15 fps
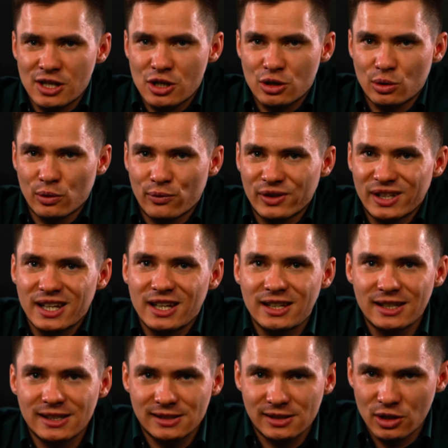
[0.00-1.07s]
что в ней
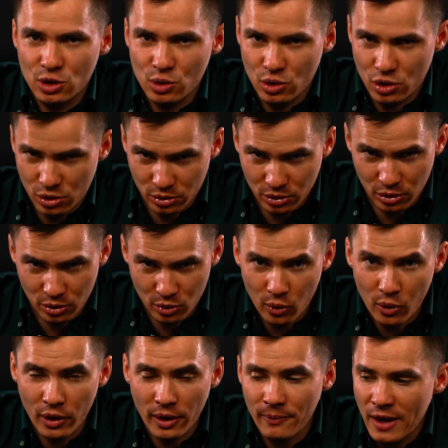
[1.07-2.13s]
есть еще что-то
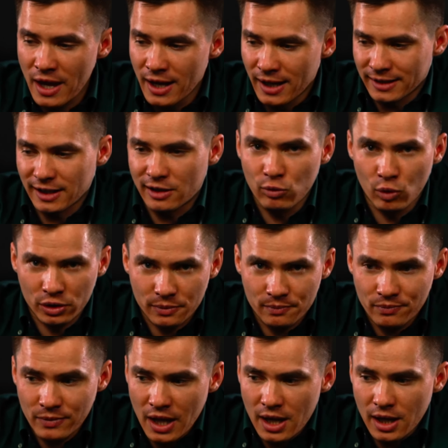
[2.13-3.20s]
другое. Так вот,
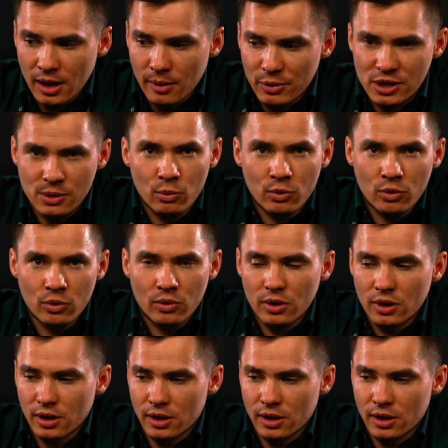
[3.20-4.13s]
почему